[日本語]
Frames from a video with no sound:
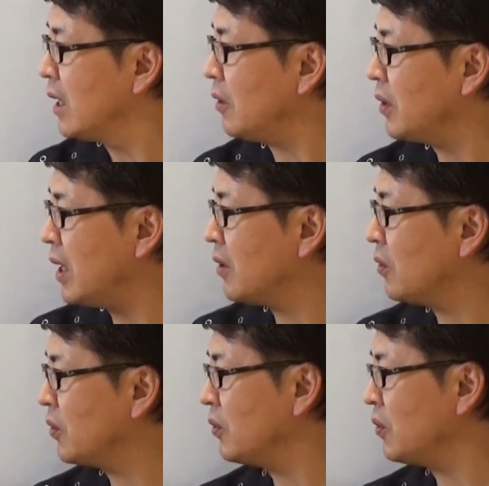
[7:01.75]
なので
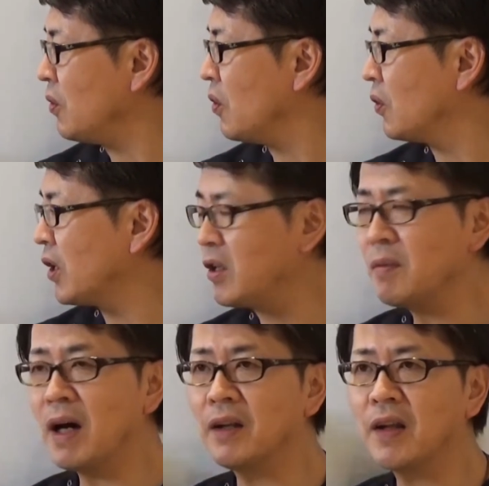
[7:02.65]
そうすると例え
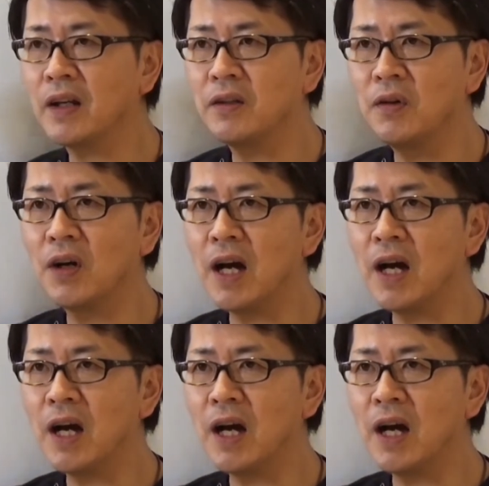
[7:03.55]
ばさっきの